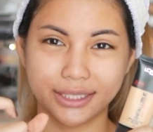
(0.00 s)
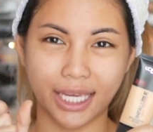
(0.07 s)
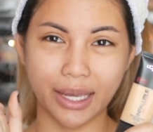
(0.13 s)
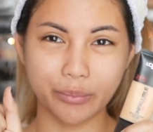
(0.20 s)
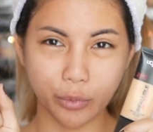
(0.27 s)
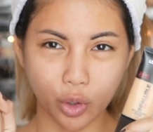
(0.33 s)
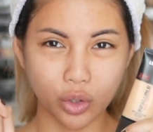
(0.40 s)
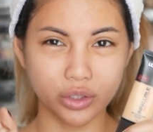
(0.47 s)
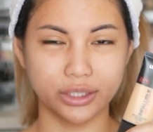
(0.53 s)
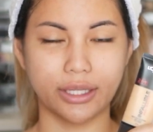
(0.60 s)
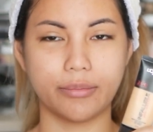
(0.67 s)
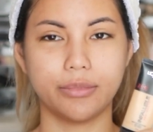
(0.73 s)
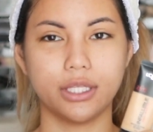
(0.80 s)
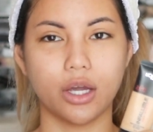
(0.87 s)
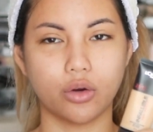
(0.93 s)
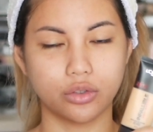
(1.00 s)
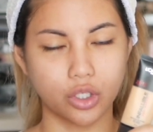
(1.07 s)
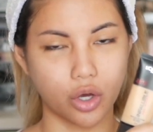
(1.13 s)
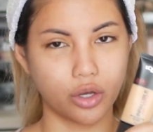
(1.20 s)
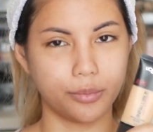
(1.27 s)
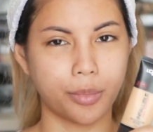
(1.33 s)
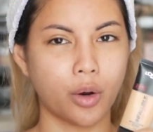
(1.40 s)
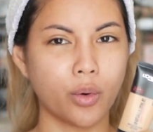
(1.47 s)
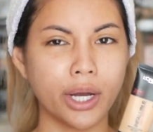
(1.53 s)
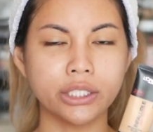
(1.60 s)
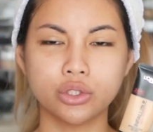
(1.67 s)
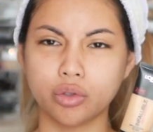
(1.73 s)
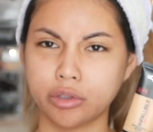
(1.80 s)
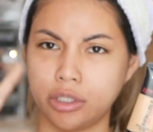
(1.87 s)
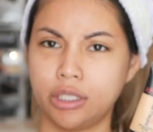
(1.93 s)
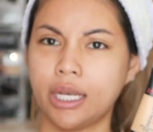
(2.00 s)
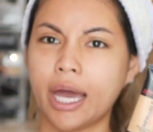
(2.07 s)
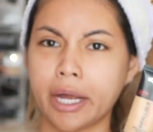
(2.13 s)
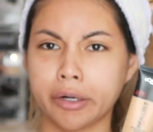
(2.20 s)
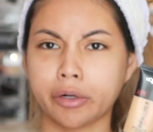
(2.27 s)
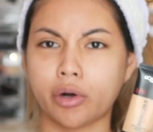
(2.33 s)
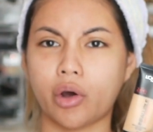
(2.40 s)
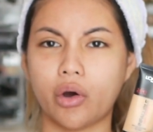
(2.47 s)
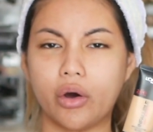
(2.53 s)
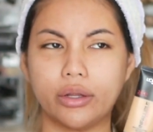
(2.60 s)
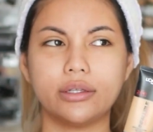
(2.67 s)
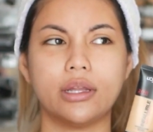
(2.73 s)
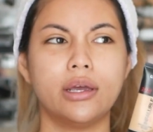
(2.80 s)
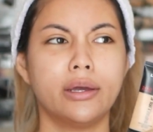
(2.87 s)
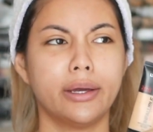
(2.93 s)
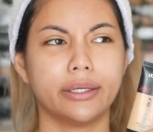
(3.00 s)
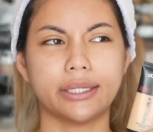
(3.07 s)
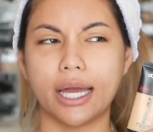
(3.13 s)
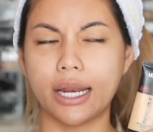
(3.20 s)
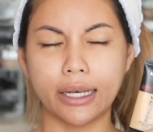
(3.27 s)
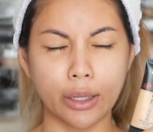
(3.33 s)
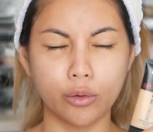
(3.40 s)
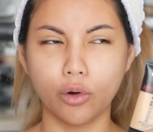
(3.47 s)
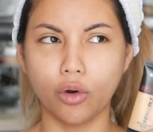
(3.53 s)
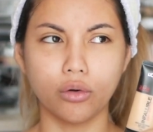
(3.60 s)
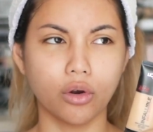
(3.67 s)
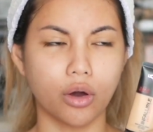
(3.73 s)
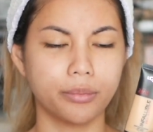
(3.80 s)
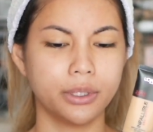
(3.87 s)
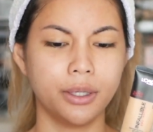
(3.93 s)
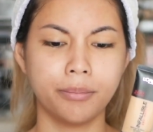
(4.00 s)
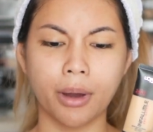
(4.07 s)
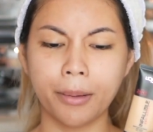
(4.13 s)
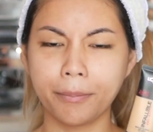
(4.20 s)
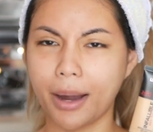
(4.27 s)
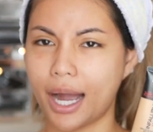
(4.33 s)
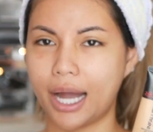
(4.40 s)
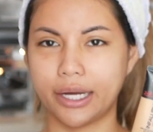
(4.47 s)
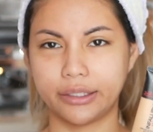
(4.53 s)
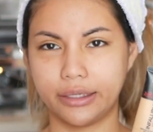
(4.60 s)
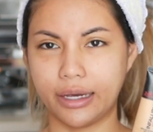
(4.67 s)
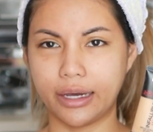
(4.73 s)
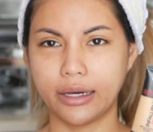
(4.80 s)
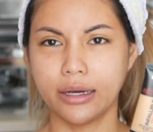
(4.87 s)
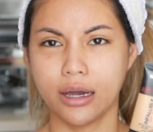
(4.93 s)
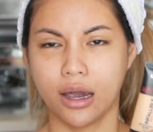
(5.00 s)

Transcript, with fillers: เข้มข้นเต็มเหนียวหน่อยเพราะว่าช่วงนี้หน้าร้อนไอตาลงรองพื้นบางๆเนี่ย